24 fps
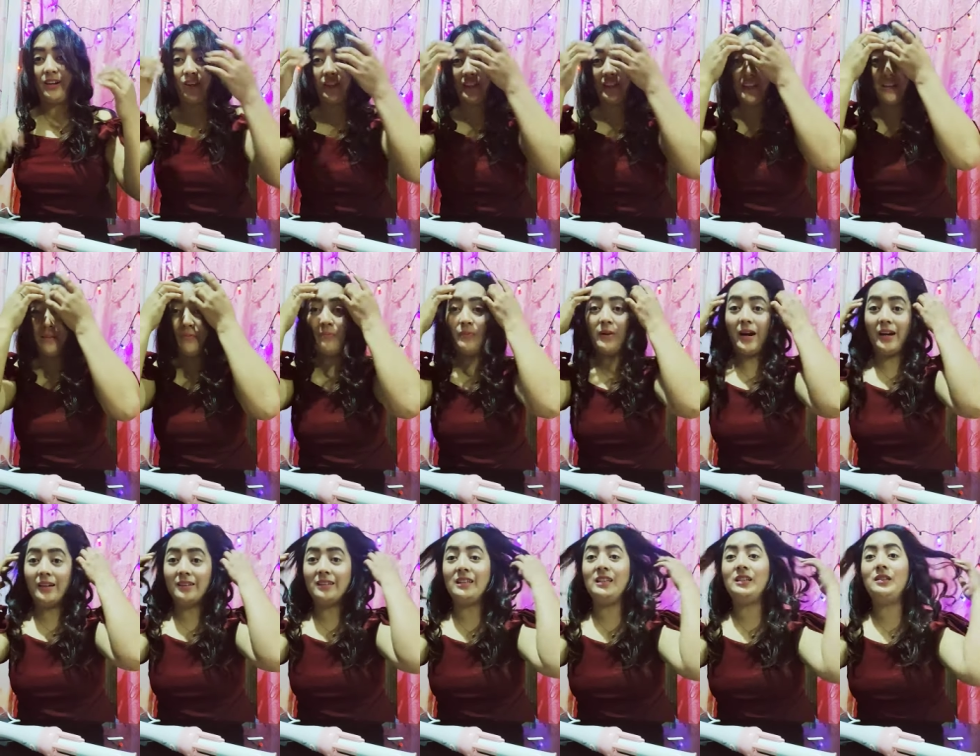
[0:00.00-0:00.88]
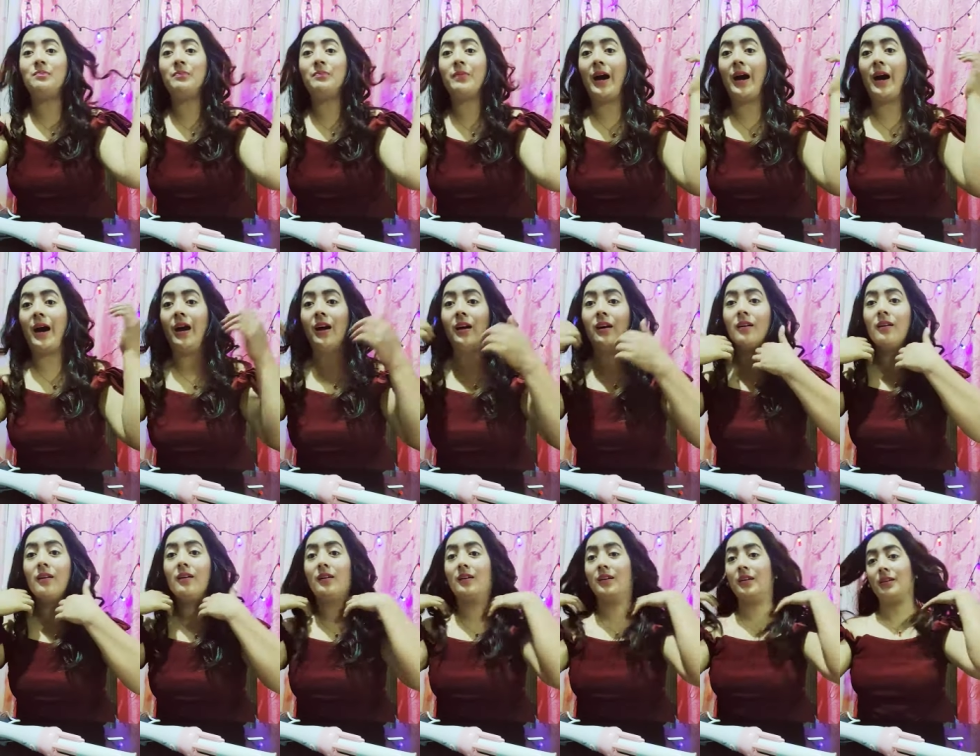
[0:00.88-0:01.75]
Konting practice pa.
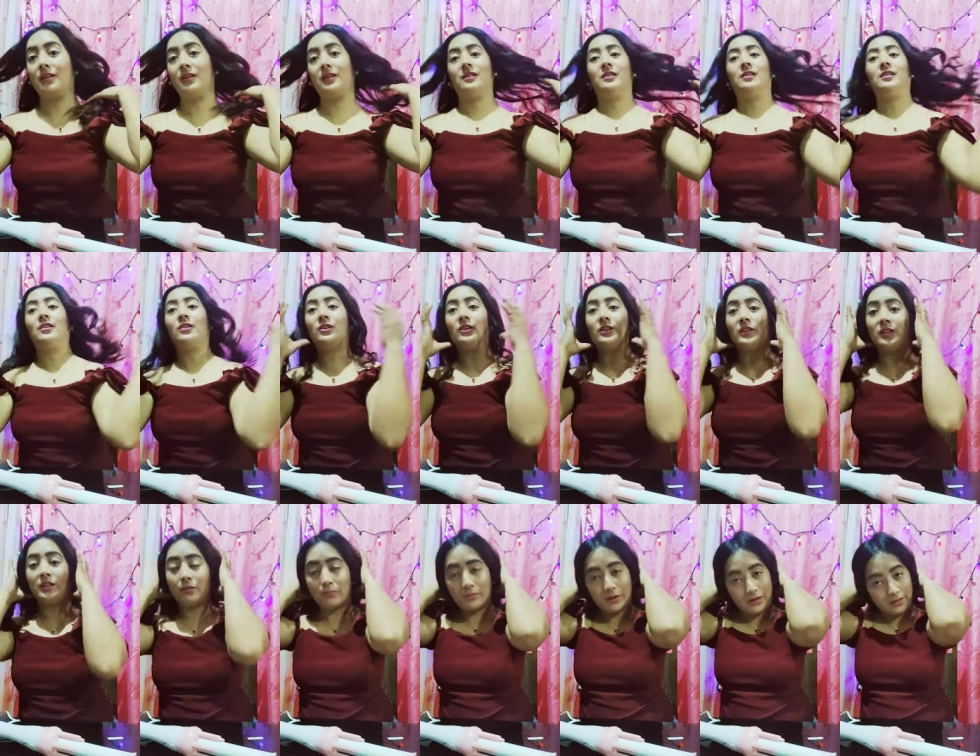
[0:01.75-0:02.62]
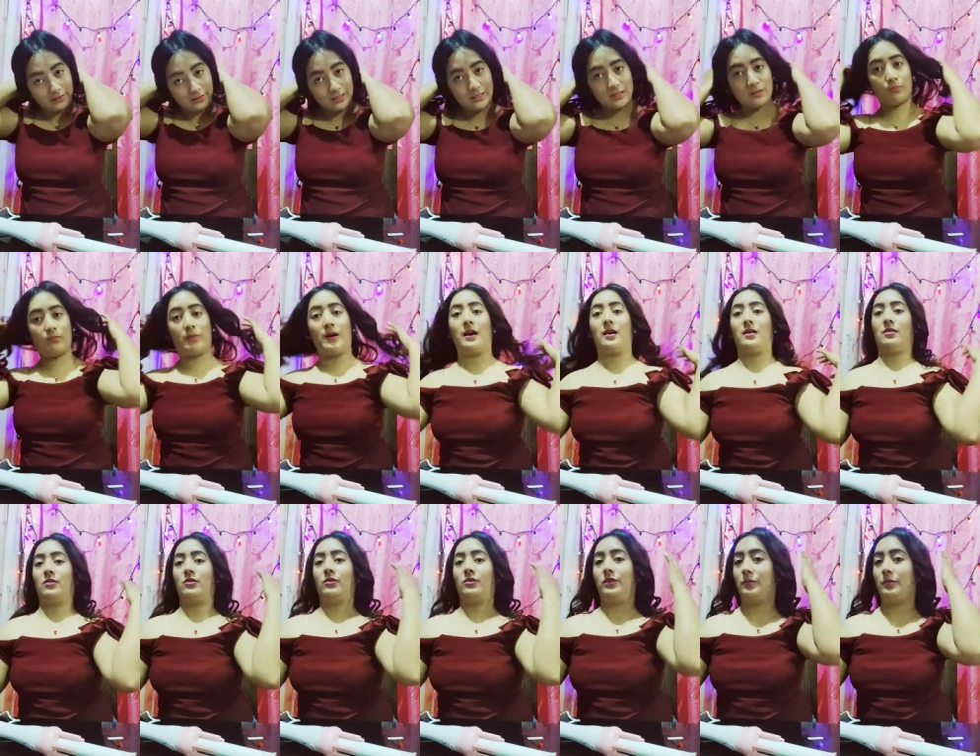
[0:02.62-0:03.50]
Konting practice pa
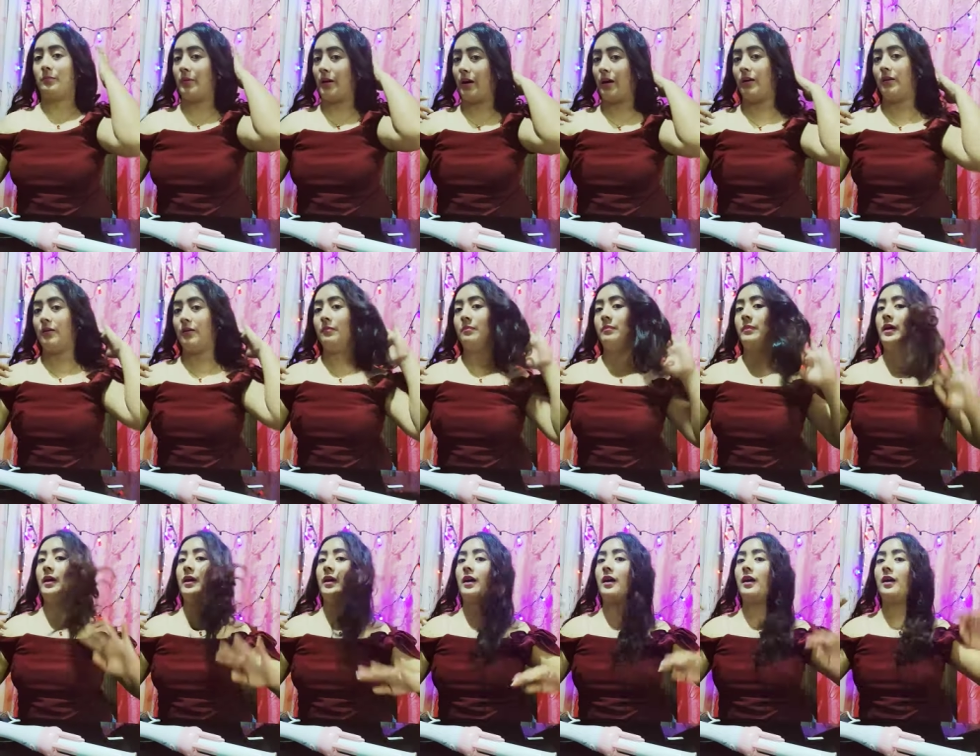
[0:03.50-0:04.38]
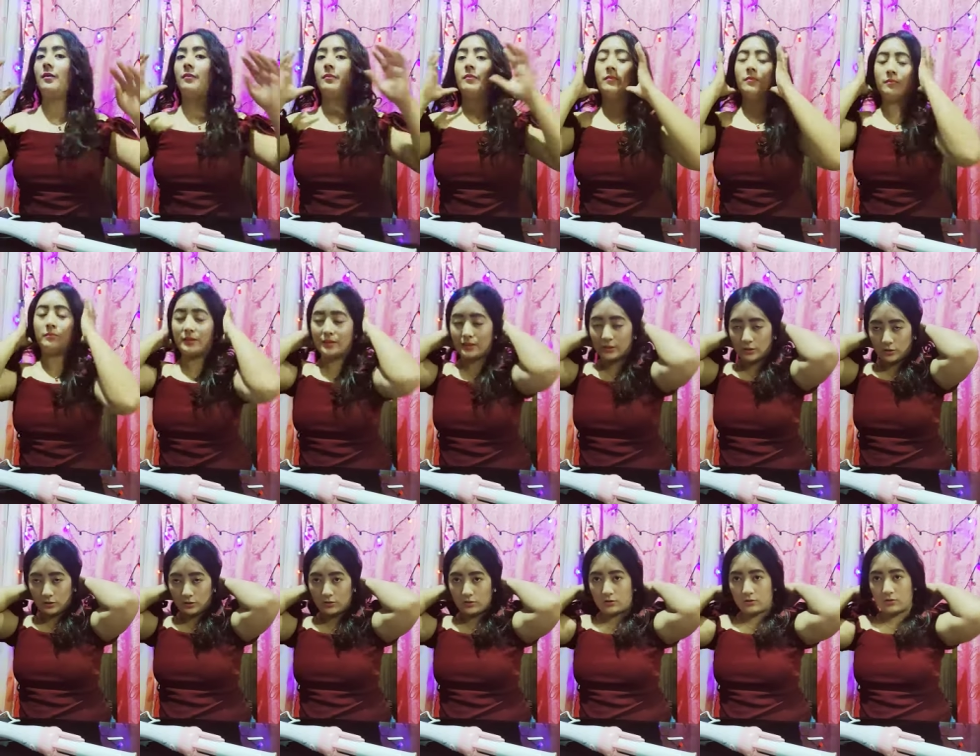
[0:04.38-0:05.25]
ako, ba diba? Para
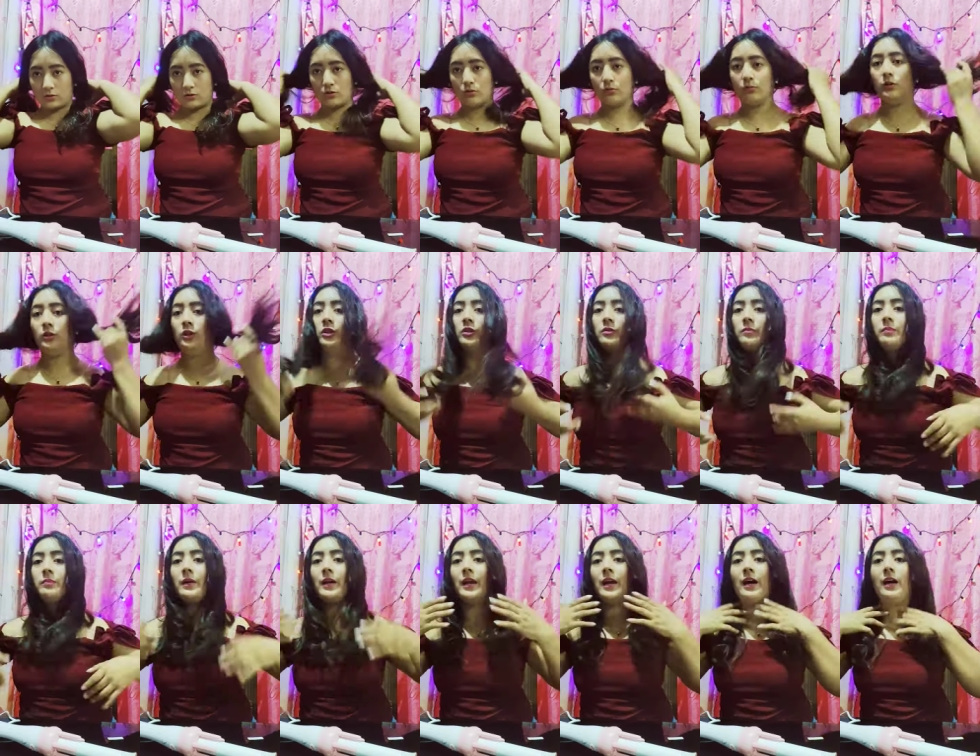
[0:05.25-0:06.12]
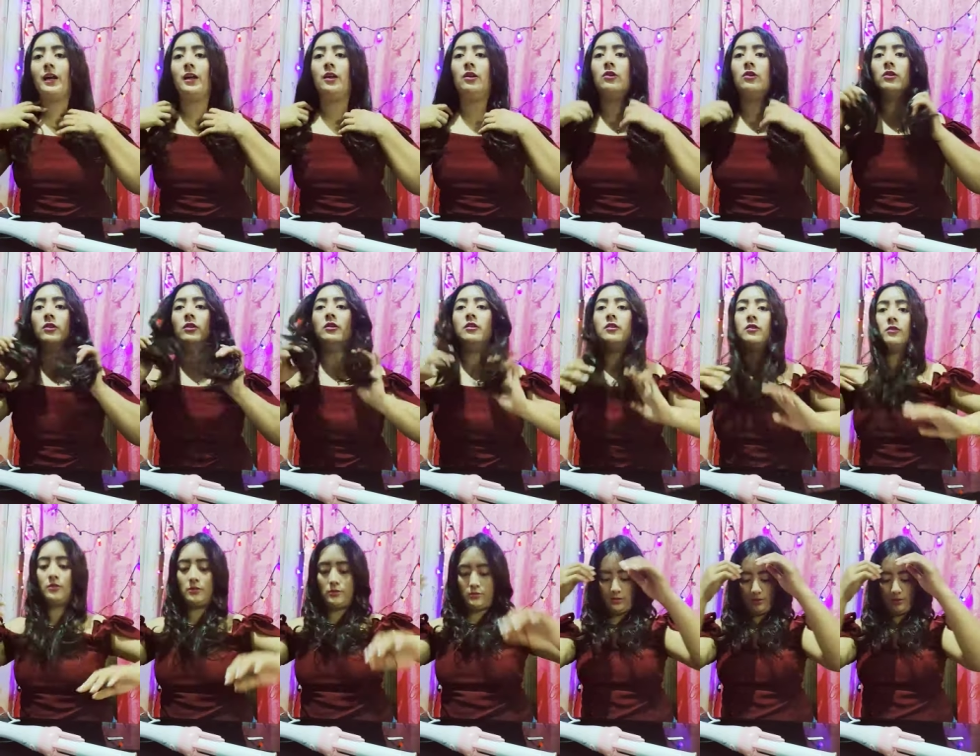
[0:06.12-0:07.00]
mas kumulot pa lalo.
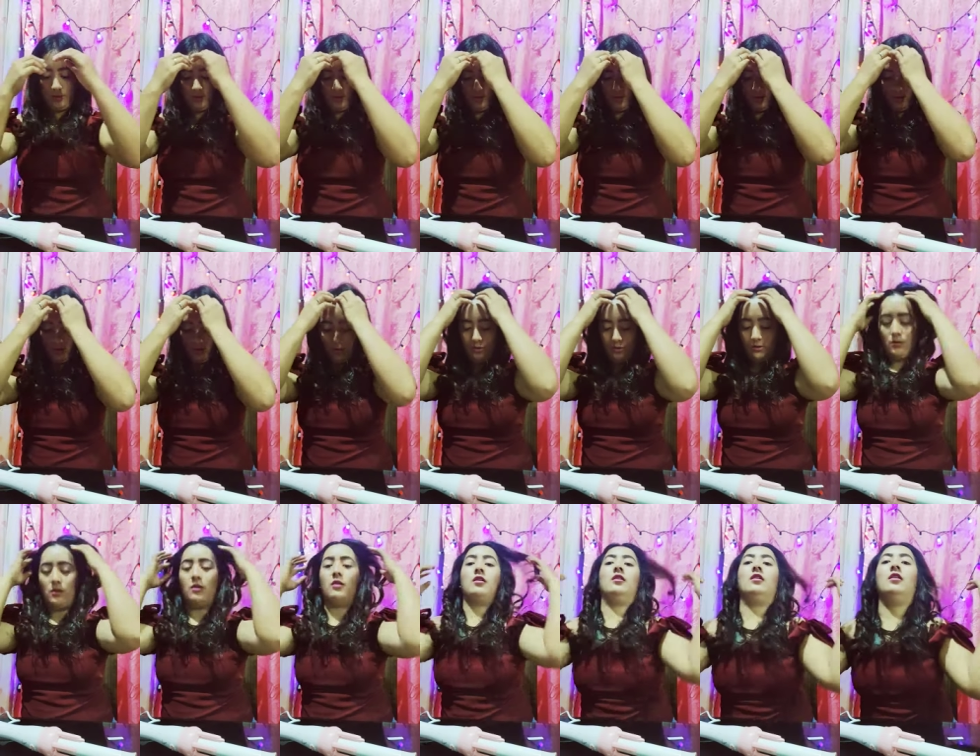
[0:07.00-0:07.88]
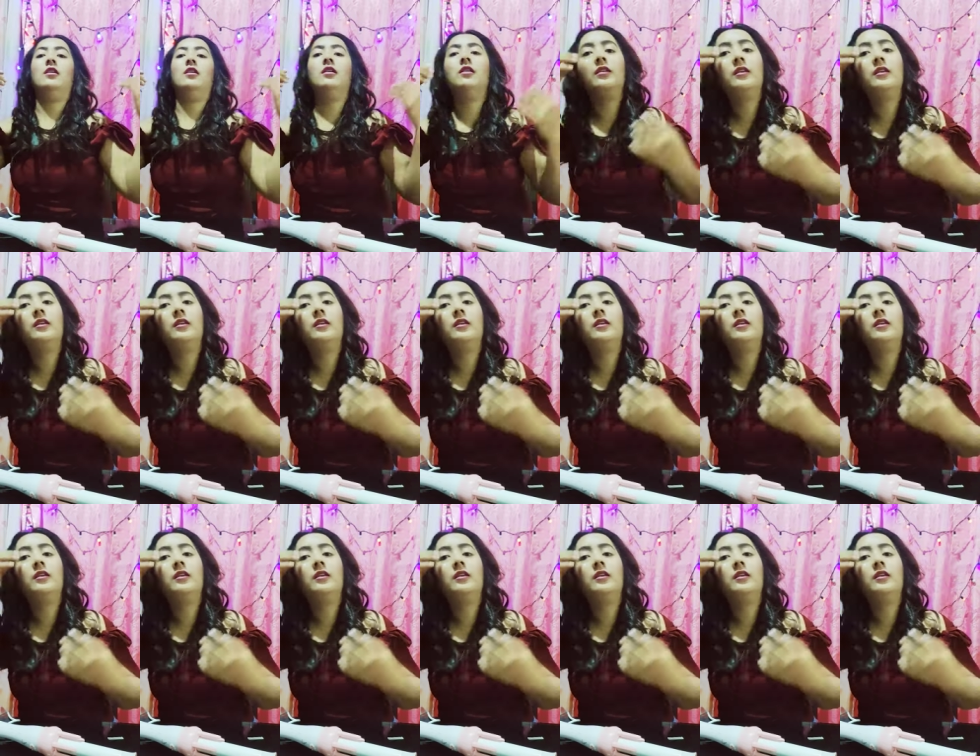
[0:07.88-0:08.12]
O.